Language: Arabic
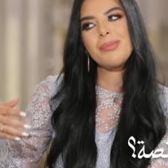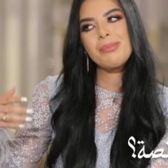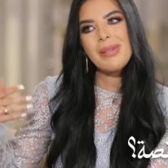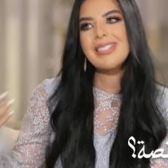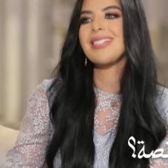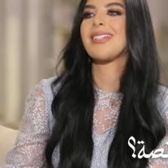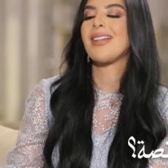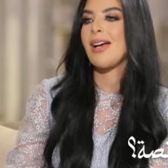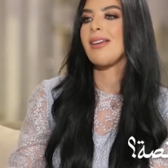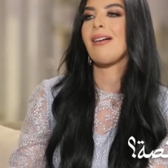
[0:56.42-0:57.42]
ما كثير
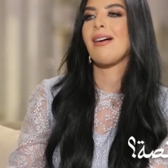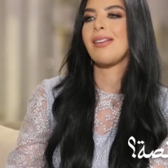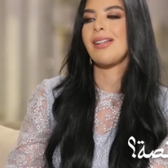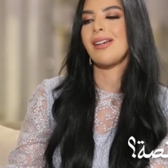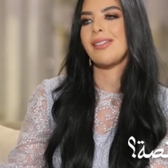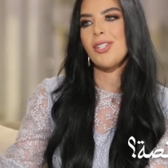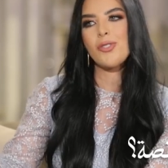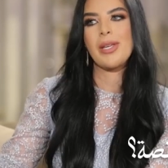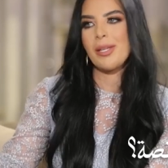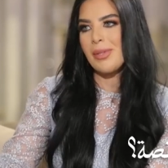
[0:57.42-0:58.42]
لائقه
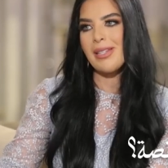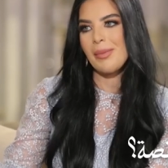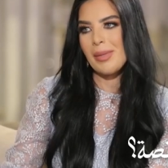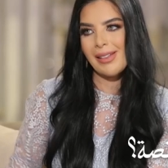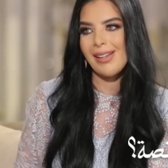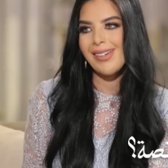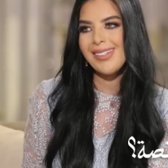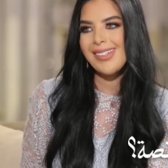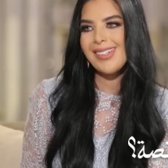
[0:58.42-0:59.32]
لنجمه كبيره مثلها